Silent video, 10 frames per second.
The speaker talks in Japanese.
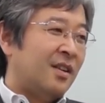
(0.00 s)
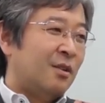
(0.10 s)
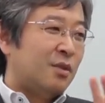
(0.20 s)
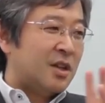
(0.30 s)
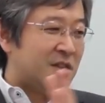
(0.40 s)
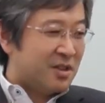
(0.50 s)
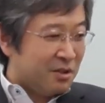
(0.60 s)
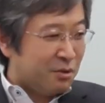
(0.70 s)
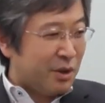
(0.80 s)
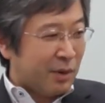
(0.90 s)
同じ
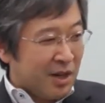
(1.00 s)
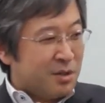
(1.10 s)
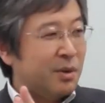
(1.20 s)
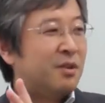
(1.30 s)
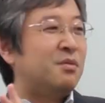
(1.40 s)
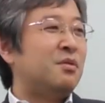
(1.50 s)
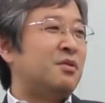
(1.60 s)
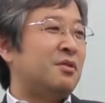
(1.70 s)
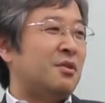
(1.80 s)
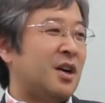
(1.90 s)
指導でも初めに動
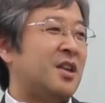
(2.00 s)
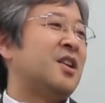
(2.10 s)
くのがリー